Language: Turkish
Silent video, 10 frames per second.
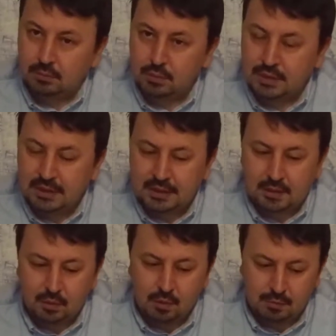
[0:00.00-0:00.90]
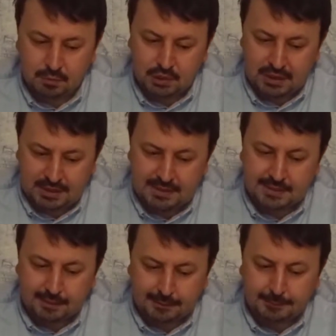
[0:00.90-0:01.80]
özellikle o
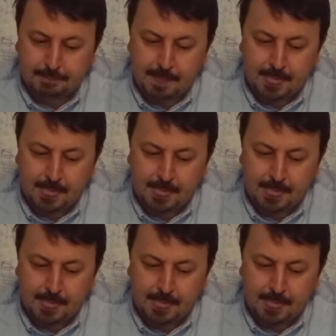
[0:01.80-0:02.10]
Çengiz Han'ın